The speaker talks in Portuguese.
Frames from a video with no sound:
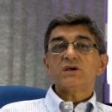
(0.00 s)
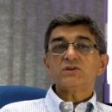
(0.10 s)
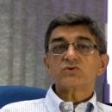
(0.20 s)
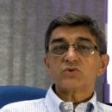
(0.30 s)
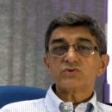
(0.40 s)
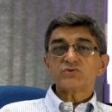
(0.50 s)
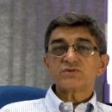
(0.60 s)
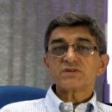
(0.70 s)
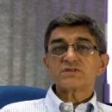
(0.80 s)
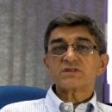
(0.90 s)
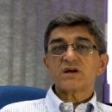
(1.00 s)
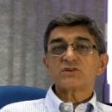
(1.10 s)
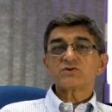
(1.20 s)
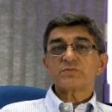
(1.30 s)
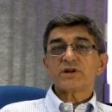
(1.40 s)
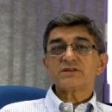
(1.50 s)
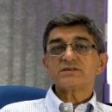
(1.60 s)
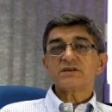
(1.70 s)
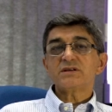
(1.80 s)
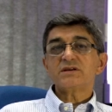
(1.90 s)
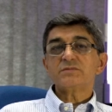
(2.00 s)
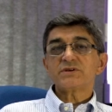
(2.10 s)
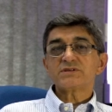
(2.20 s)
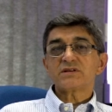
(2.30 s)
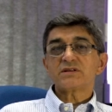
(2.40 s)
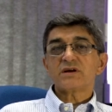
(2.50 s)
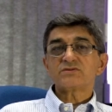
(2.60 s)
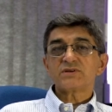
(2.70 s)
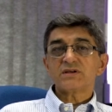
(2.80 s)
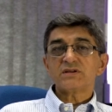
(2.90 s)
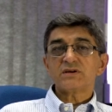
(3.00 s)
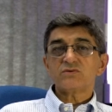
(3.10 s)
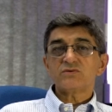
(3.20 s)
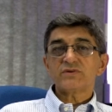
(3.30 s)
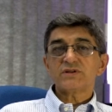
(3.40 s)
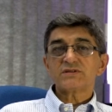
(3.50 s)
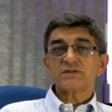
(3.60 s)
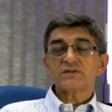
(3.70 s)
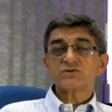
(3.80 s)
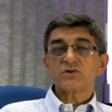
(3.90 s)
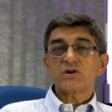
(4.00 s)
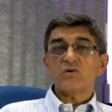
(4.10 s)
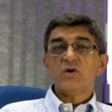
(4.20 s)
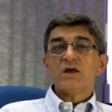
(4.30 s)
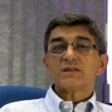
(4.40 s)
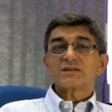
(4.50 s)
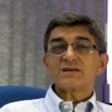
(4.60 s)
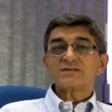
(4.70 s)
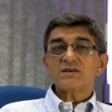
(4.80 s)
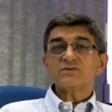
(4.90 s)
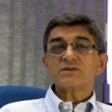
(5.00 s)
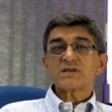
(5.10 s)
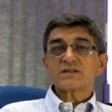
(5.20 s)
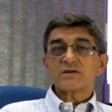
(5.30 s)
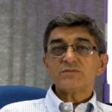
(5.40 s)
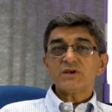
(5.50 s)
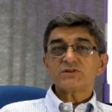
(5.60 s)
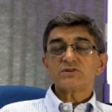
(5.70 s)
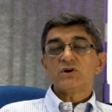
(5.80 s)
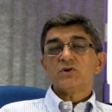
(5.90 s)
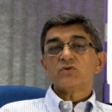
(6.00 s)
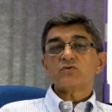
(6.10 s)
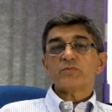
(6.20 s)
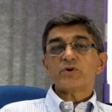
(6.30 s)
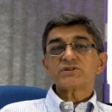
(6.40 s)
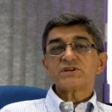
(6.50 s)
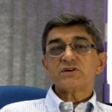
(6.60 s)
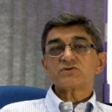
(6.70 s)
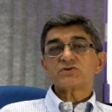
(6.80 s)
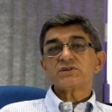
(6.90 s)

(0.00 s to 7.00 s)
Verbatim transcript: em todos os estados para serem representados aqui na Conferência Nacional, trazendo exatamente os projetos